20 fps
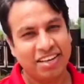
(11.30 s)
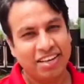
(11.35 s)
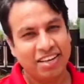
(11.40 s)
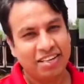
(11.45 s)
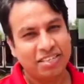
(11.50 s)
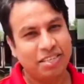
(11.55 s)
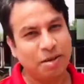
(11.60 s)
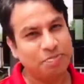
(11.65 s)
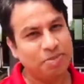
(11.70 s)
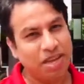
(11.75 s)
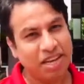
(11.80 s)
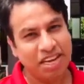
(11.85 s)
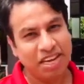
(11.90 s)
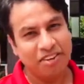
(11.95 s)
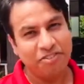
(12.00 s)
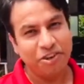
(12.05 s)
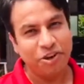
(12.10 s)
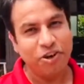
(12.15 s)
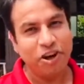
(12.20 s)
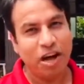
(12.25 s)
जब तक
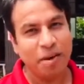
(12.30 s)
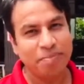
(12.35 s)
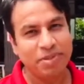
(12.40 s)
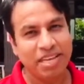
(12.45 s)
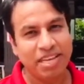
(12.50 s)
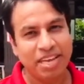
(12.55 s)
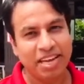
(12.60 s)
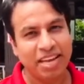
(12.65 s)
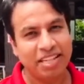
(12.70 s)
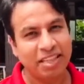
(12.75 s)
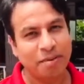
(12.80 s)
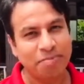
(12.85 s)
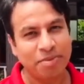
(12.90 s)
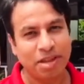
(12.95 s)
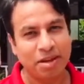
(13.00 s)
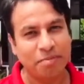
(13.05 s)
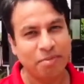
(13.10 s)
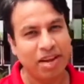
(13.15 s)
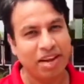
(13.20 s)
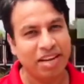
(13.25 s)
ये वीडियो आप देखेंगे तब
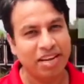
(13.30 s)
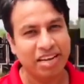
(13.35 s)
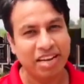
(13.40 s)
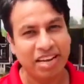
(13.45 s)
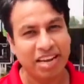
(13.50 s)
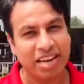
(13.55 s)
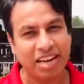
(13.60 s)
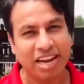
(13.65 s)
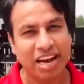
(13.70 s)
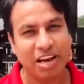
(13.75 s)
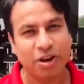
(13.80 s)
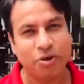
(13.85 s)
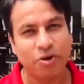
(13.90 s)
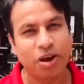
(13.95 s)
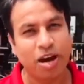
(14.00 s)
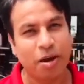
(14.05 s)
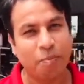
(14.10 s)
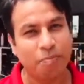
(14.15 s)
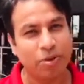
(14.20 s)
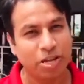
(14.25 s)
तक मैं निकल गया
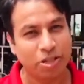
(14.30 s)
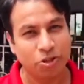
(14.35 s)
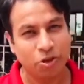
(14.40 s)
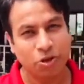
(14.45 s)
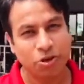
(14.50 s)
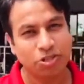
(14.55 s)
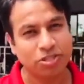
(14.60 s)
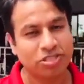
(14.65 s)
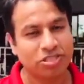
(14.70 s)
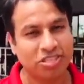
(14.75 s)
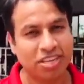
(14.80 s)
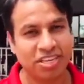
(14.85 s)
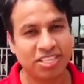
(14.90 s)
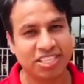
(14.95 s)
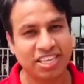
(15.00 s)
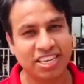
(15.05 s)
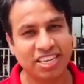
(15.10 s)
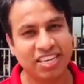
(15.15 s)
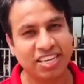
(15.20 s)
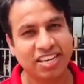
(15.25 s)
रहूँगा अपने दोस्त
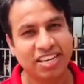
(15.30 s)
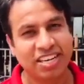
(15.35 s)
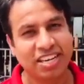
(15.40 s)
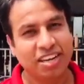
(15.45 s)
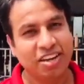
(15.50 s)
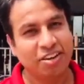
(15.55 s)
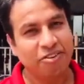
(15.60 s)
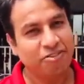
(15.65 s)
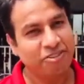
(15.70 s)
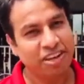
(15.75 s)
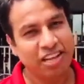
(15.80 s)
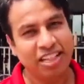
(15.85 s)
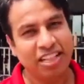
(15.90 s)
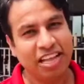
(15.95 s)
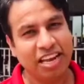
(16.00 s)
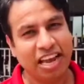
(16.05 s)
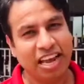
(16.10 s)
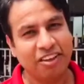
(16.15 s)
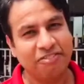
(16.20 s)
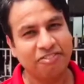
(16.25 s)
सचिन फील
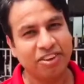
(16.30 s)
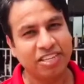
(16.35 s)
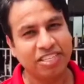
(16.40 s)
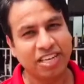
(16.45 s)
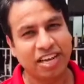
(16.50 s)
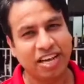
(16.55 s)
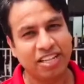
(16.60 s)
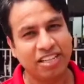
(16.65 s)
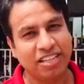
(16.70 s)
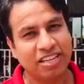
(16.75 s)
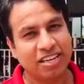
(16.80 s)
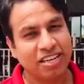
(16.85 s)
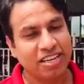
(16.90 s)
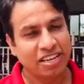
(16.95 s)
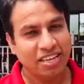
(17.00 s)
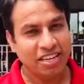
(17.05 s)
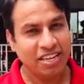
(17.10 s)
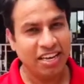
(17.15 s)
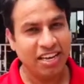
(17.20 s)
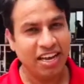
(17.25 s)
द लाइफ के
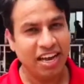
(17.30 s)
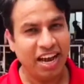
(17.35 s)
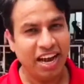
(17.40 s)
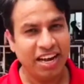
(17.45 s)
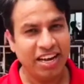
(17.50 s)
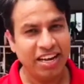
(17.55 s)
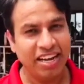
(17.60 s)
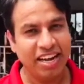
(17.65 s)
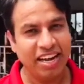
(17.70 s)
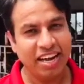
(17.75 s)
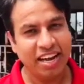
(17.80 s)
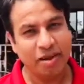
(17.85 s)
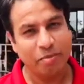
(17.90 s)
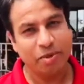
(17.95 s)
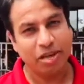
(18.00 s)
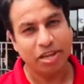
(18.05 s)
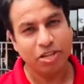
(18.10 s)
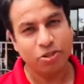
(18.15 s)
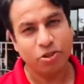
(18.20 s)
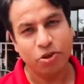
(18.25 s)
साथ ये आइडिया है
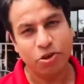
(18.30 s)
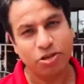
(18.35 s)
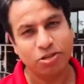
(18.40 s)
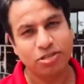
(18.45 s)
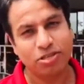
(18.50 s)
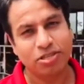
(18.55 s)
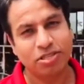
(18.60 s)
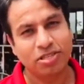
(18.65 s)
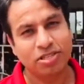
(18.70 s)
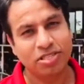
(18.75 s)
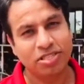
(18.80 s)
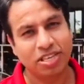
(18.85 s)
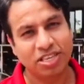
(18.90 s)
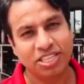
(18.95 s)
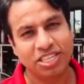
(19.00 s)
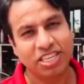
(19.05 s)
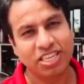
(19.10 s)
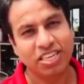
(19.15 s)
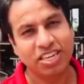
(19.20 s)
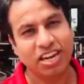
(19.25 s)
मेरे दोस्त
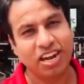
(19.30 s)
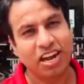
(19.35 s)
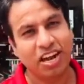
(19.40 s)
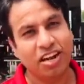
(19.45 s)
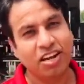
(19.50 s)
सचिन का